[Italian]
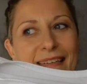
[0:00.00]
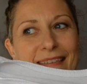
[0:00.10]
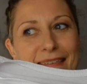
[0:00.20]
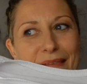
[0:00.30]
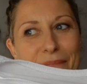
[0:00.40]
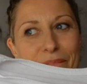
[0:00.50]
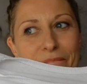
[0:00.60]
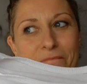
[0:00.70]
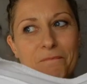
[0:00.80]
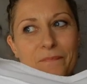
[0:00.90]

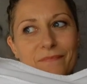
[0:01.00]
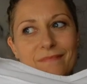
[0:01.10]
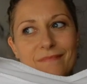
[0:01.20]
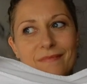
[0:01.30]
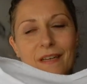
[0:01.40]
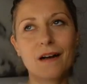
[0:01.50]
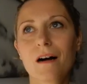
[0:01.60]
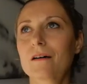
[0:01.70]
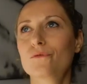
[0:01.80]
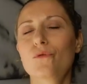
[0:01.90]
Ehm,
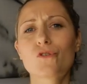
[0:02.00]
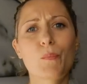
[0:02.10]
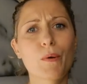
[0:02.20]
non lo so,